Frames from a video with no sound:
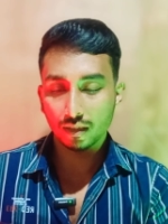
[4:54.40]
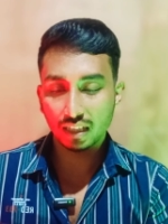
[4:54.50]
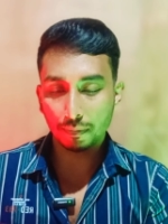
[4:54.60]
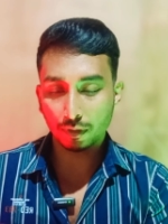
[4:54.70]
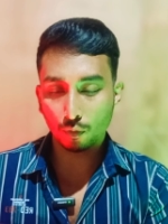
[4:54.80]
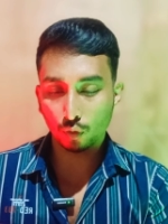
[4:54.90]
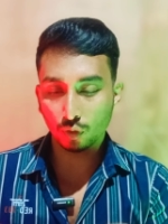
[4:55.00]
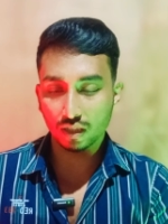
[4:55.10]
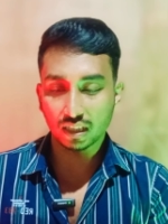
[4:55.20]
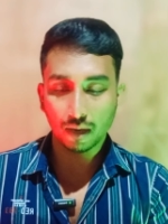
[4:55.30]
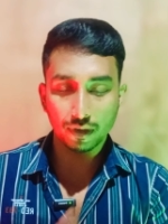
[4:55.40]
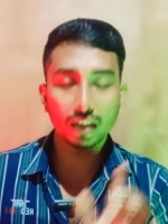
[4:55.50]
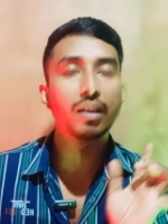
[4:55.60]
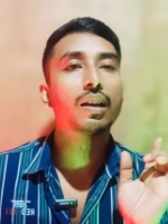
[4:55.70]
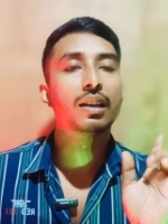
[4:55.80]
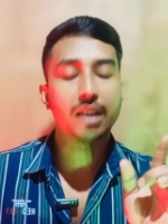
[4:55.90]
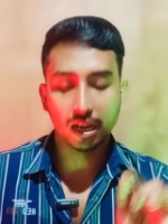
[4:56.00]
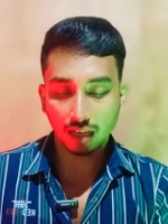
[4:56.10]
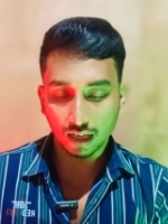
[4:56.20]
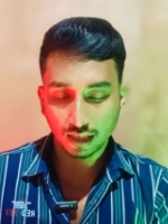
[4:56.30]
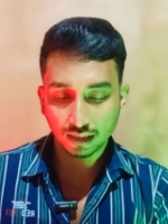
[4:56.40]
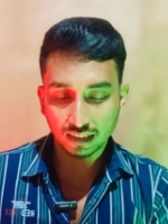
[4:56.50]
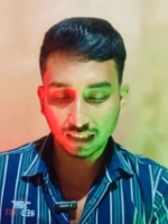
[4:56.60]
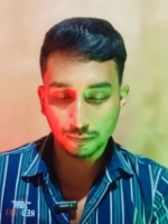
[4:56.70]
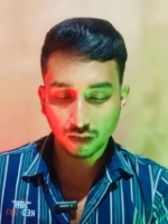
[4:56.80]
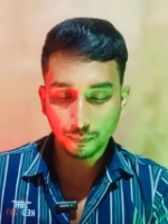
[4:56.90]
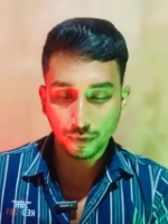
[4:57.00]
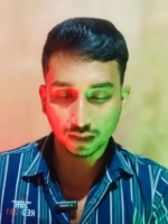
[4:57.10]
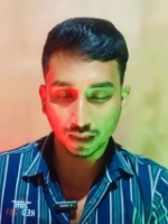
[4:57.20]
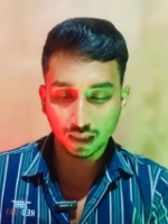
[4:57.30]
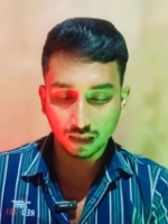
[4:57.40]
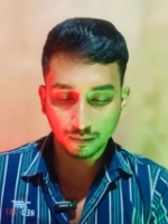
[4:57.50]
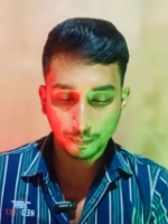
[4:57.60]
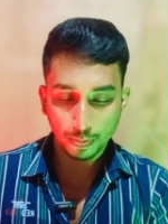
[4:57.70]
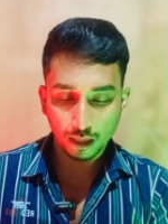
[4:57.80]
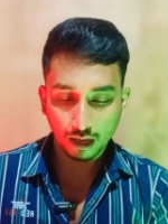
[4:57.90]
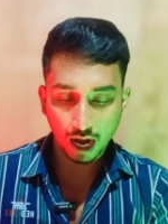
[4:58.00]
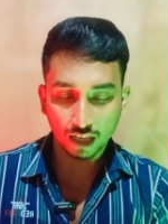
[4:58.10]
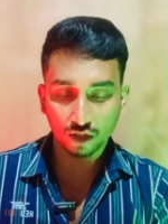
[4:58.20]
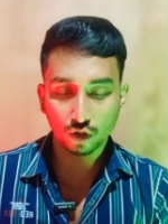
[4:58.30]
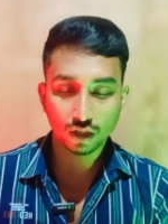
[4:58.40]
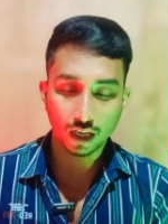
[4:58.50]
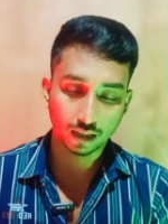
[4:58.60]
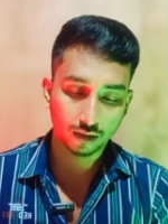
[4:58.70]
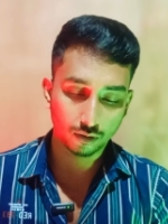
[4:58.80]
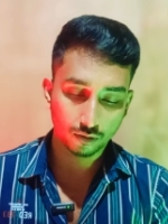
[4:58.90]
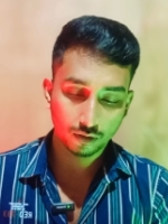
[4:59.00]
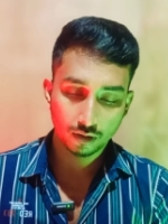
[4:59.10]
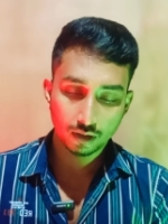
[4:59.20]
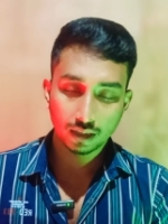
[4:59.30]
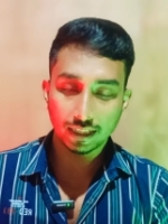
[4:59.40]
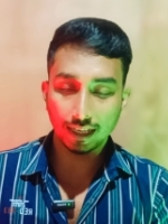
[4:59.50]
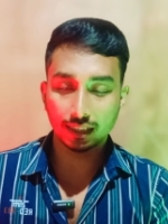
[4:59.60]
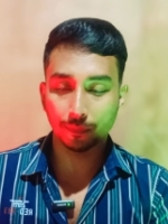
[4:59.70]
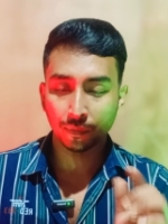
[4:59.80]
সাবস্ক্রাইব কত এসছে আমার লাস্ট আঠাশ দিনের সাবস্ক্রাইব পাঁচ হাজার আটশো সাতান্ন ঠিক আছে